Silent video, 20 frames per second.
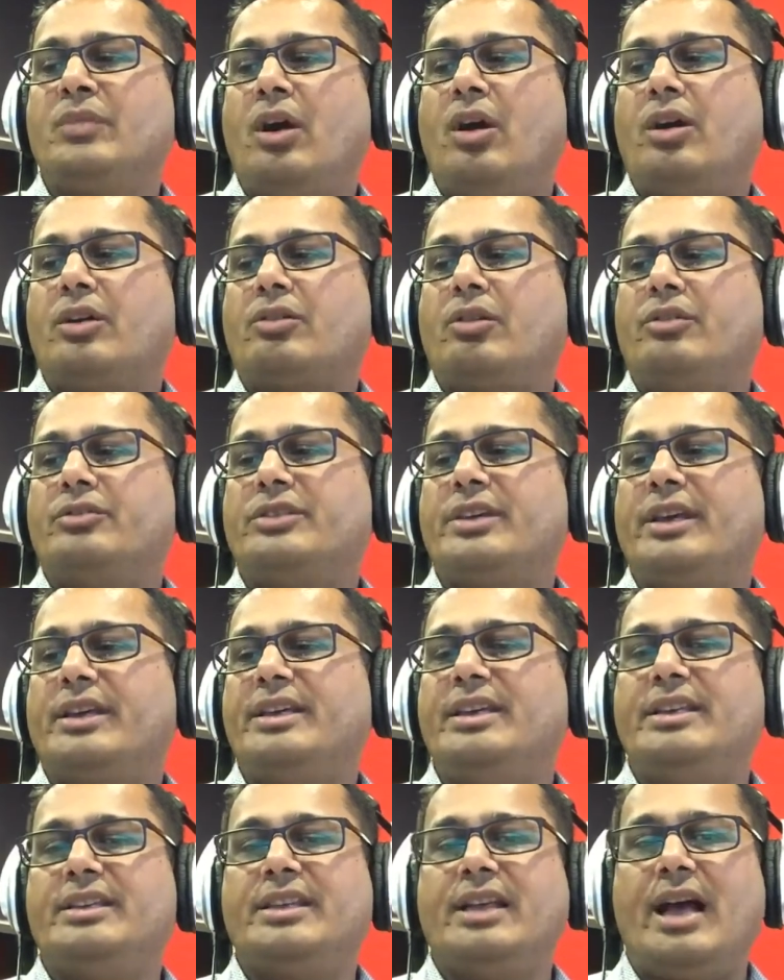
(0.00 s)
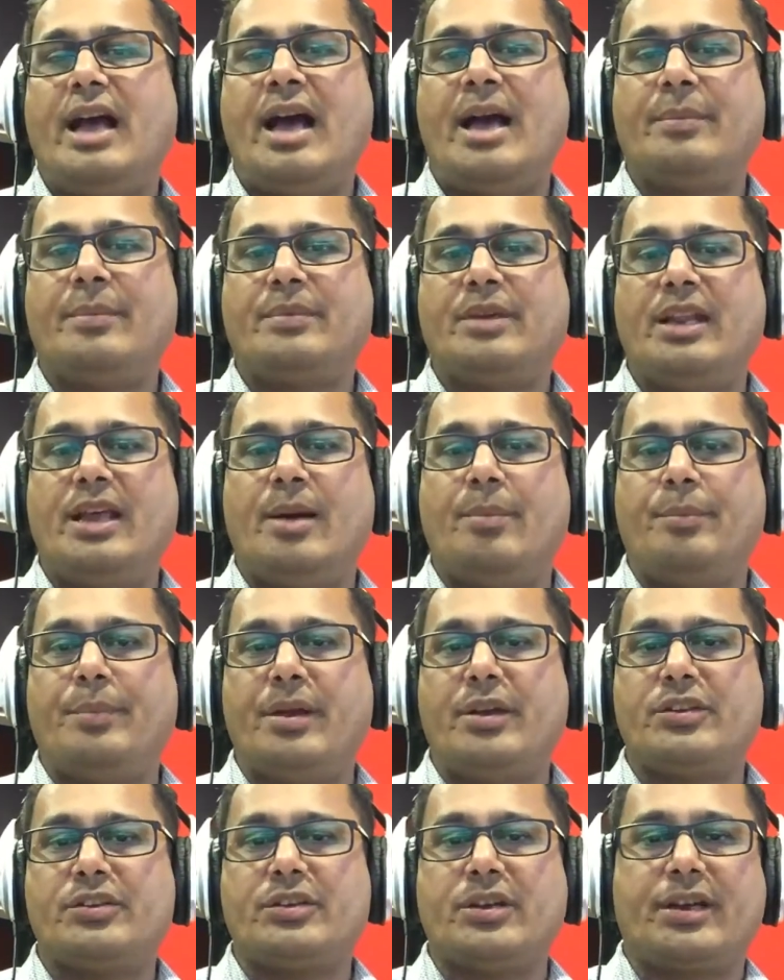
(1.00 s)
और कौन से गीत आपके लिए हम
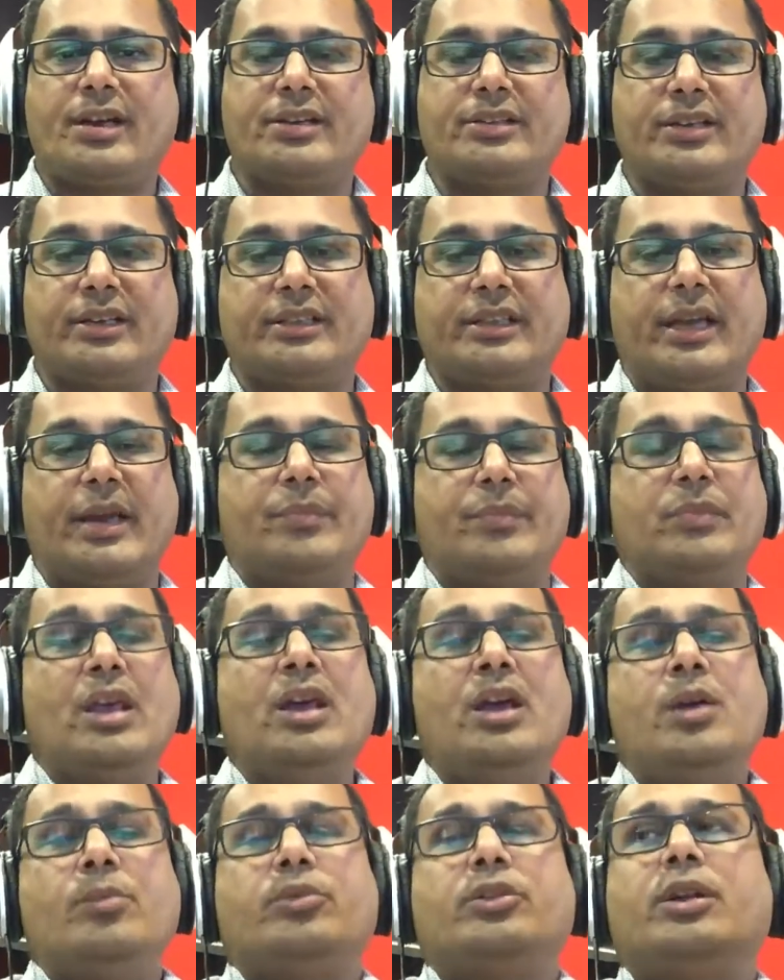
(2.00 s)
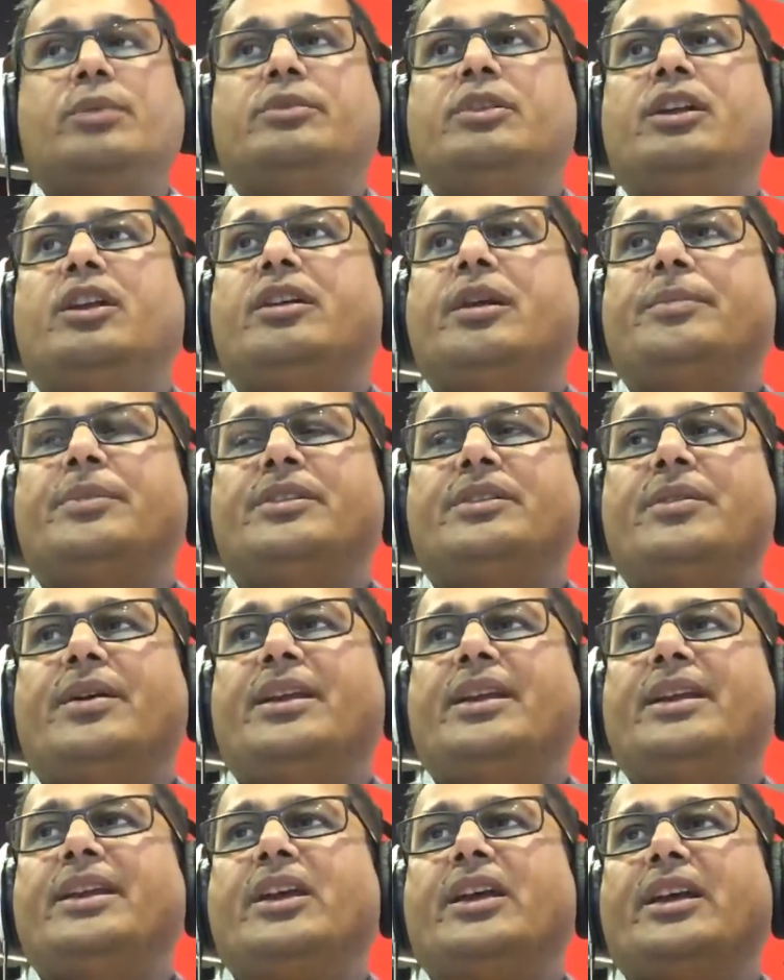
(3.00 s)
पेश कर सकते हैं पूनम दिलोन अपने
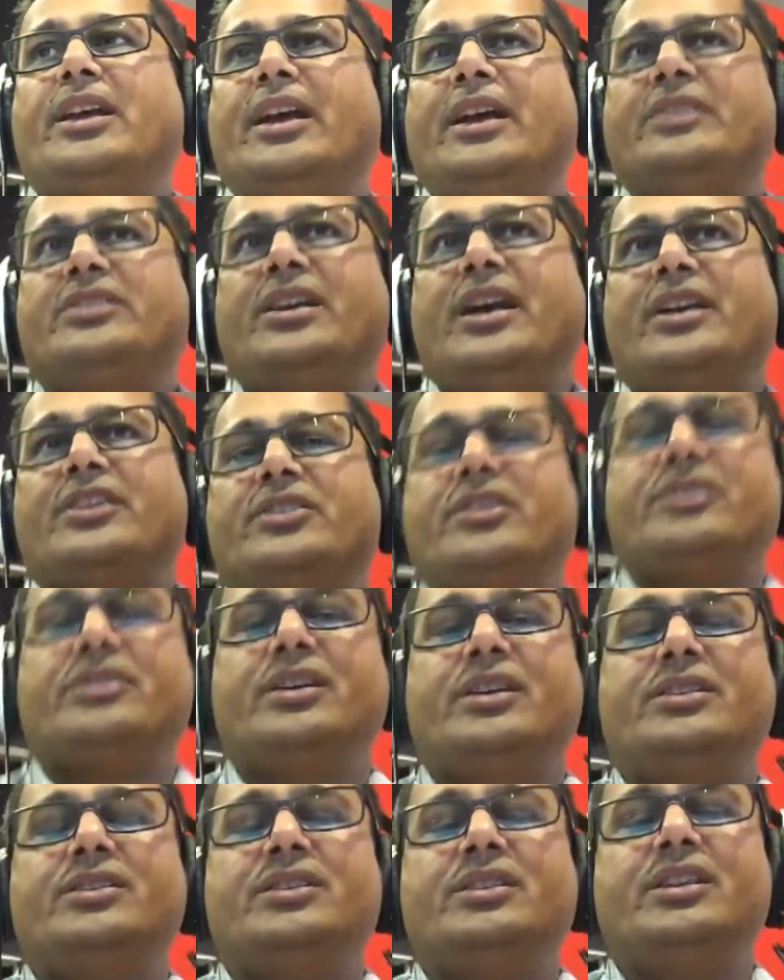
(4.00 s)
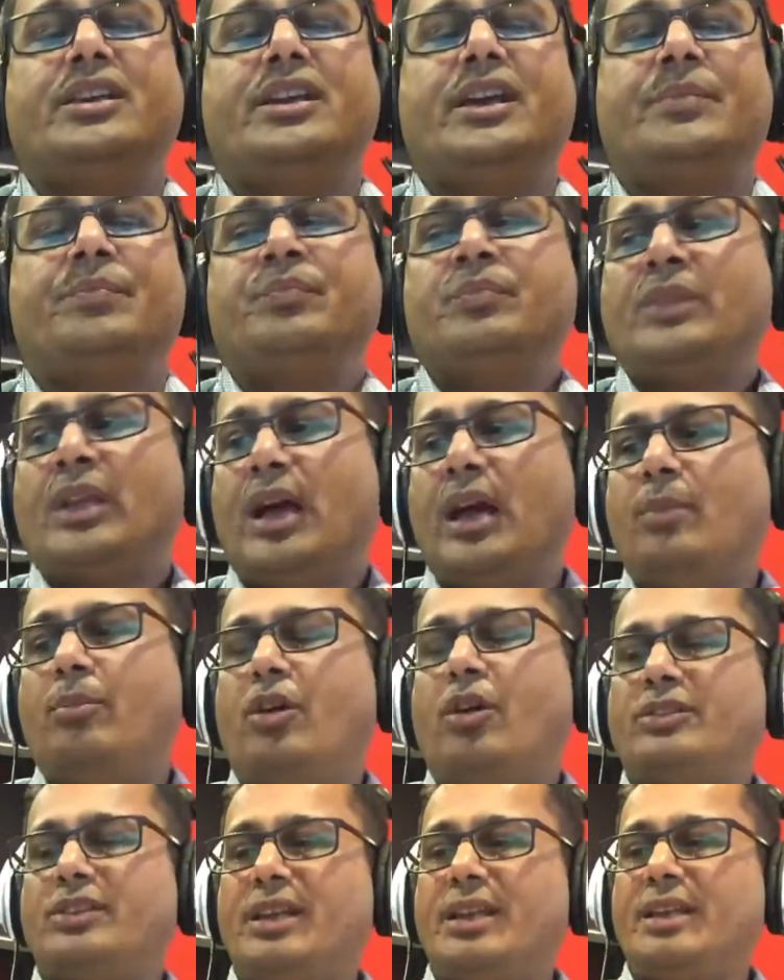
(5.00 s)
ज़माने की एक ऐसी एक्ट्रेस हैं जिनके
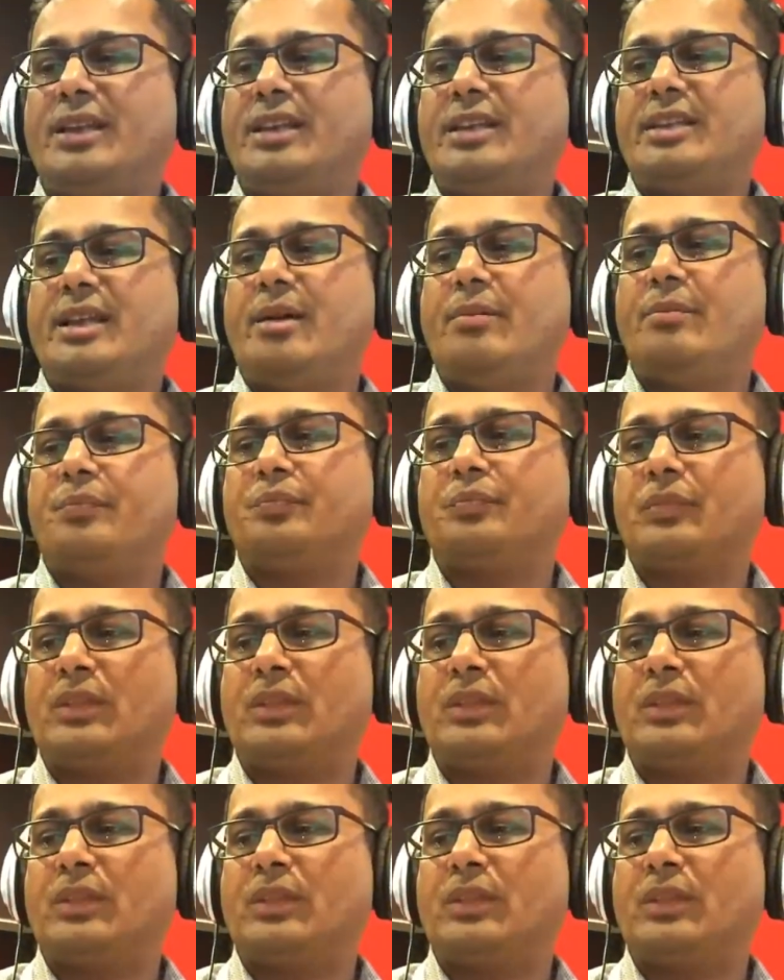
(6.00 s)
बहुत सारे गीत हम